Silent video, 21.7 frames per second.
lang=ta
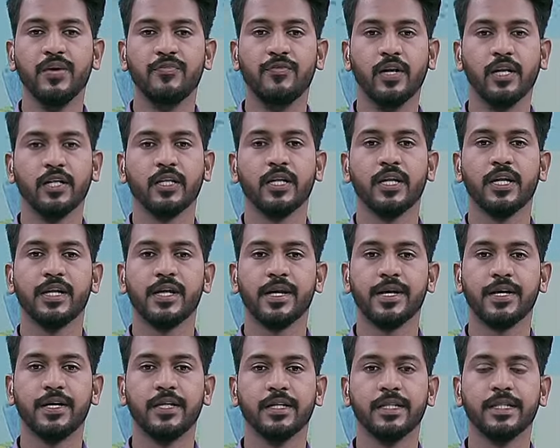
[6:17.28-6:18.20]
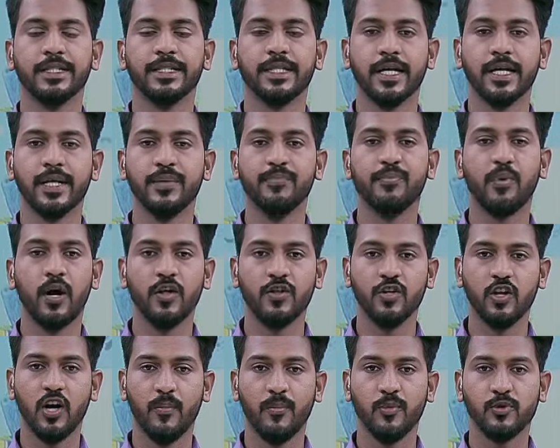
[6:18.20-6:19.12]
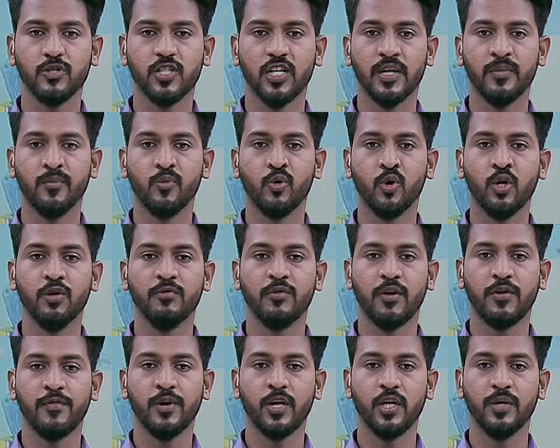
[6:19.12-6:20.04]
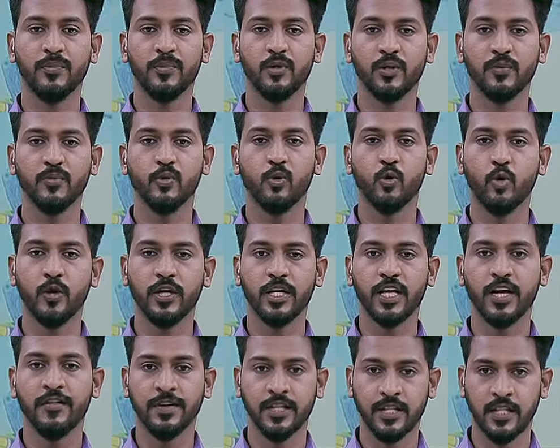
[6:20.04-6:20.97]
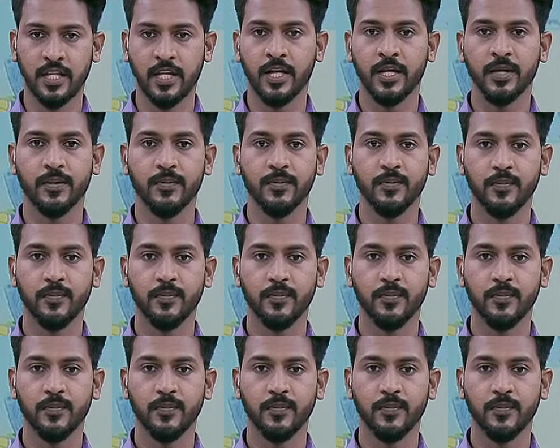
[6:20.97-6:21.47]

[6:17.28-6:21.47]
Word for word: வழக்கறிஞர்களுக்கு தனி பாதுகாப்பு சட்டம் கொண்டு வர வேண்டும் என்றும் கோரிக்கை வைத்தனர்